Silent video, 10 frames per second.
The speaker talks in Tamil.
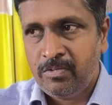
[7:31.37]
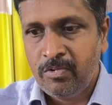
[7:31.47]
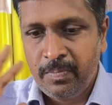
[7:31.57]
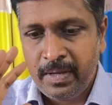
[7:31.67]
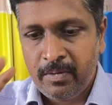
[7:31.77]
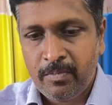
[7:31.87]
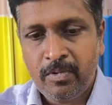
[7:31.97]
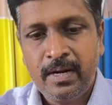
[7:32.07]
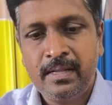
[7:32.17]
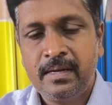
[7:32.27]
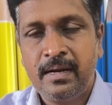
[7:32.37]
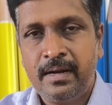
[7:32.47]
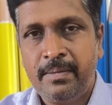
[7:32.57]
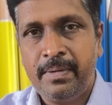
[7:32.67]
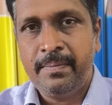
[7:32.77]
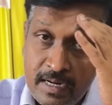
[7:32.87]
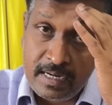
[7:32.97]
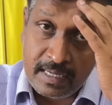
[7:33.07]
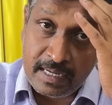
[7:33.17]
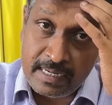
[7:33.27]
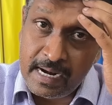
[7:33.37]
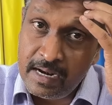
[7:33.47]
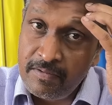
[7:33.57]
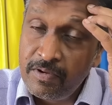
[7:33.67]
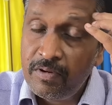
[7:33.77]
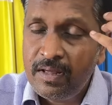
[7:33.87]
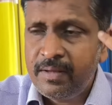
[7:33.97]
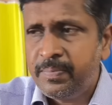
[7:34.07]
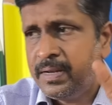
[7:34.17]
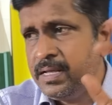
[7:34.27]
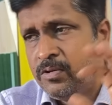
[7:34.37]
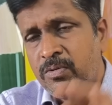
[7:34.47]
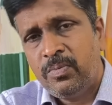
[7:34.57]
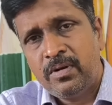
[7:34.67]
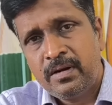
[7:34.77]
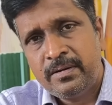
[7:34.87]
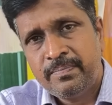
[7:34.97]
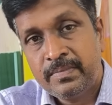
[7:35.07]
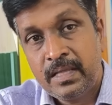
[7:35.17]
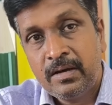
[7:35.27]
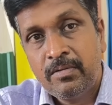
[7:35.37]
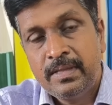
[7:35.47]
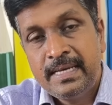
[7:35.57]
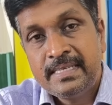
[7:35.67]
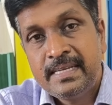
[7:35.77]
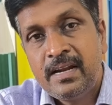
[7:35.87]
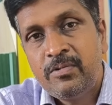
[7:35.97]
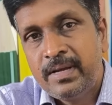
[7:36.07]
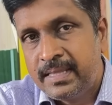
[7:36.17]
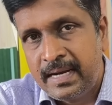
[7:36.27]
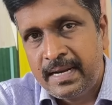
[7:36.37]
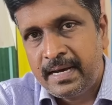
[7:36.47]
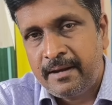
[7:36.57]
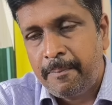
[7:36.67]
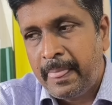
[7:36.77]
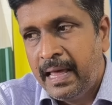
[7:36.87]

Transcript: உண்மையும் கூட எடுத்துக்கலாம் நம்ம இன்றைக்கி டெல்லவியூவில் பெரிய ஒரு போராட்டம் அதாவது இஸ்ரேலினுடைய தலைநகர்